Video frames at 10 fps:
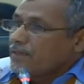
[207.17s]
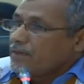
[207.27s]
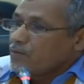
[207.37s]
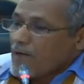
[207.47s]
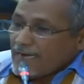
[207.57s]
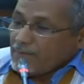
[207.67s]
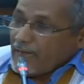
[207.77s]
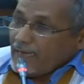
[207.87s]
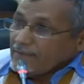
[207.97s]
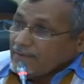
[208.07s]
وأنا
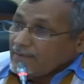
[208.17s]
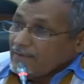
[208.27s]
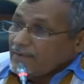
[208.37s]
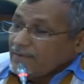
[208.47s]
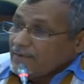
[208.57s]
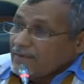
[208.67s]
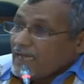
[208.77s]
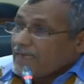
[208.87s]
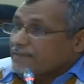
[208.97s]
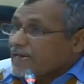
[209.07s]
بعد
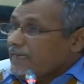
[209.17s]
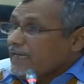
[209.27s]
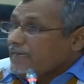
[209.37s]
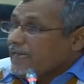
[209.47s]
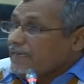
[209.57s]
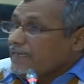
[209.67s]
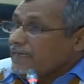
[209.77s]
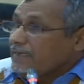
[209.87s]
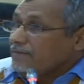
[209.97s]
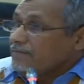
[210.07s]
لين أطرح الأخلاق
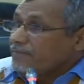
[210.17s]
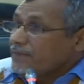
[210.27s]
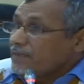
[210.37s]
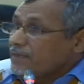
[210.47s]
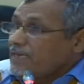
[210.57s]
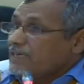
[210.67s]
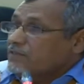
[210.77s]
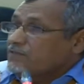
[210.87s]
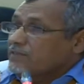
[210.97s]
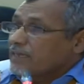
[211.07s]
ذاك إذا
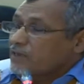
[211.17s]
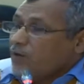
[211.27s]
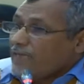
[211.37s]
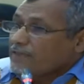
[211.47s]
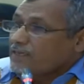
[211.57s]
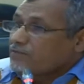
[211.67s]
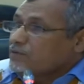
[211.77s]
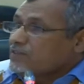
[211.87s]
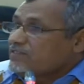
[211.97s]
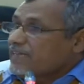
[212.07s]
شفت طريق وعدلت
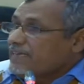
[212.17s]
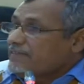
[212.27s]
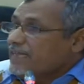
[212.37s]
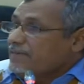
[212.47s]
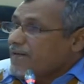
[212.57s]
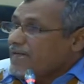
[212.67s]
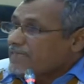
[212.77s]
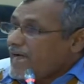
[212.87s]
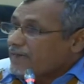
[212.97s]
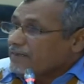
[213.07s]
فوتت سنتين ما
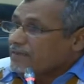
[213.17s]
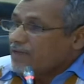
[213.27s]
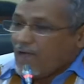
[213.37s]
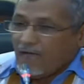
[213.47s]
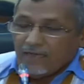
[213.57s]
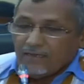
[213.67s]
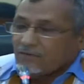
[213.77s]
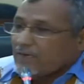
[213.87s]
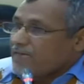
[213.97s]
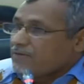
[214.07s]
تقعرت أحا
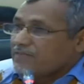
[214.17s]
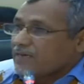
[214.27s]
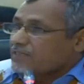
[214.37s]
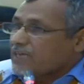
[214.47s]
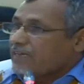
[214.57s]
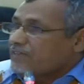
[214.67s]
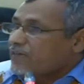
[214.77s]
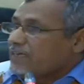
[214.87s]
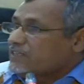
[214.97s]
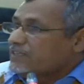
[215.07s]
نقول هذا الوزير ما شاء الله
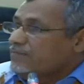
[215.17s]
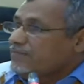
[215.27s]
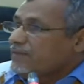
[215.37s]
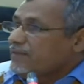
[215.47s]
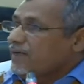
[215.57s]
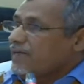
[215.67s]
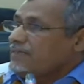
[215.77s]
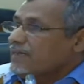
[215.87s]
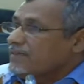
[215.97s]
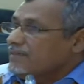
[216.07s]
تفقرش
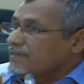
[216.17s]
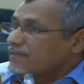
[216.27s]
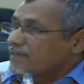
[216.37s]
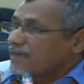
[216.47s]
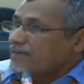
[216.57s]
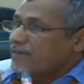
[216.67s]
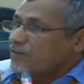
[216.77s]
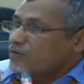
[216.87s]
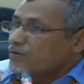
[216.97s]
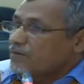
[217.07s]
غير ذي غير ذي
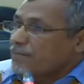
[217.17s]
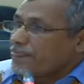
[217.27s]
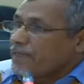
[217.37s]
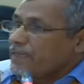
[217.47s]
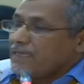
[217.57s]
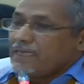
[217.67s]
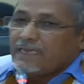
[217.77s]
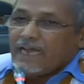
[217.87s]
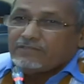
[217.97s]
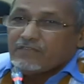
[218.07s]
الأمور
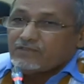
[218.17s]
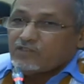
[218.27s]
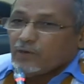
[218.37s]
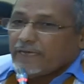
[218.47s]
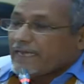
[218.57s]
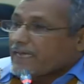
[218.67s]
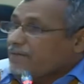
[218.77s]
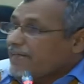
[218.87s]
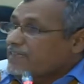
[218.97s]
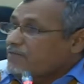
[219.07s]
إذا شفت شويريكة
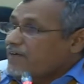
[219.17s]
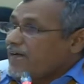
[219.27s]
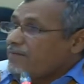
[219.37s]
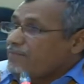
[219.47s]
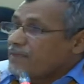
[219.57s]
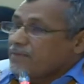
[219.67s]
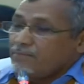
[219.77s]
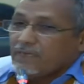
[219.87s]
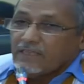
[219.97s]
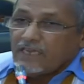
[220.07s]
ما تنفع
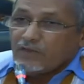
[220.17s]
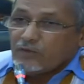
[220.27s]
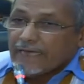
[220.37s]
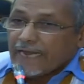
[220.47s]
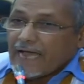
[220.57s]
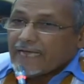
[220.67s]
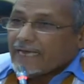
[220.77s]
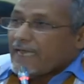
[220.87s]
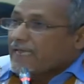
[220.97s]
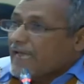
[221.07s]
نعطي لها دقري
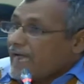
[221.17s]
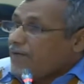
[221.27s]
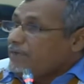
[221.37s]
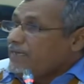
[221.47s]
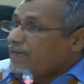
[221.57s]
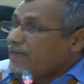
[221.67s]
أقري قلع منها